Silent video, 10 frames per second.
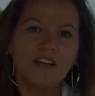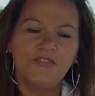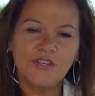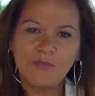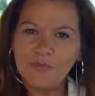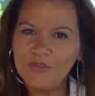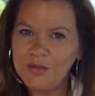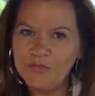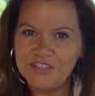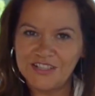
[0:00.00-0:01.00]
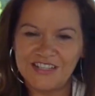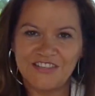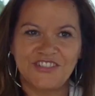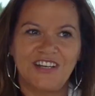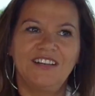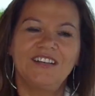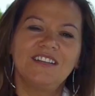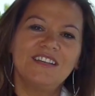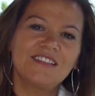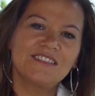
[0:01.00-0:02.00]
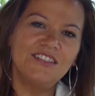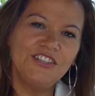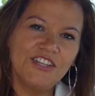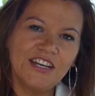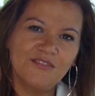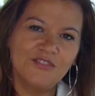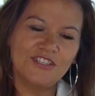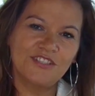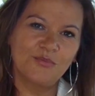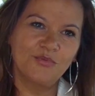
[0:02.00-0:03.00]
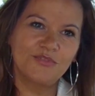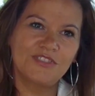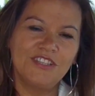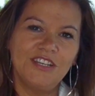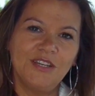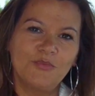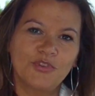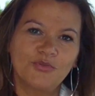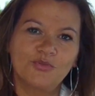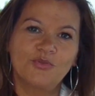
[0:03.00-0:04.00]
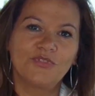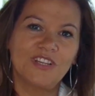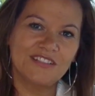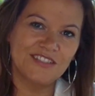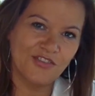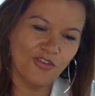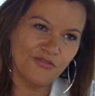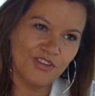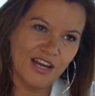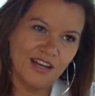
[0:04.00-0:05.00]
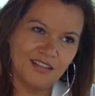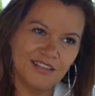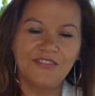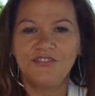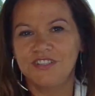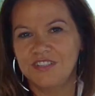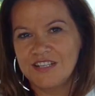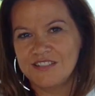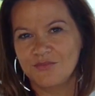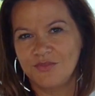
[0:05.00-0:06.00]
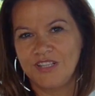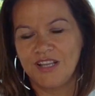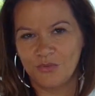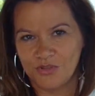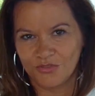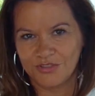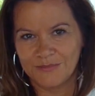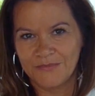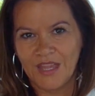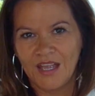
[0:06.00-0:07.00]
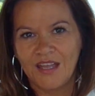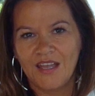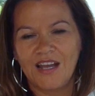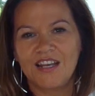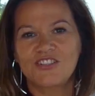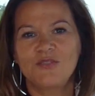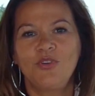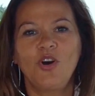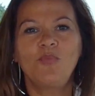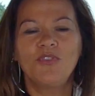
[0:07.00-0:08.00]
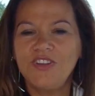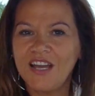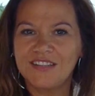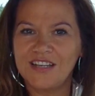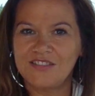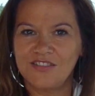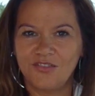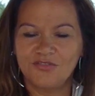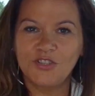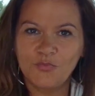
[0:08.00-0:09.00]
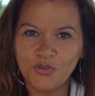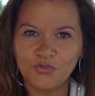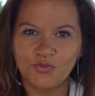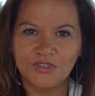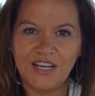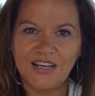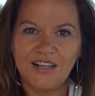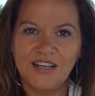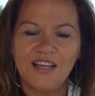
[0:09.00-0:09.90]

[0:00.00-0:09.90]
Firma PM International jest liderem w dystrybucji produktów dla zdrowia, dla fitnessu i dla urody. Ale żeby opowiadać o tych produktach,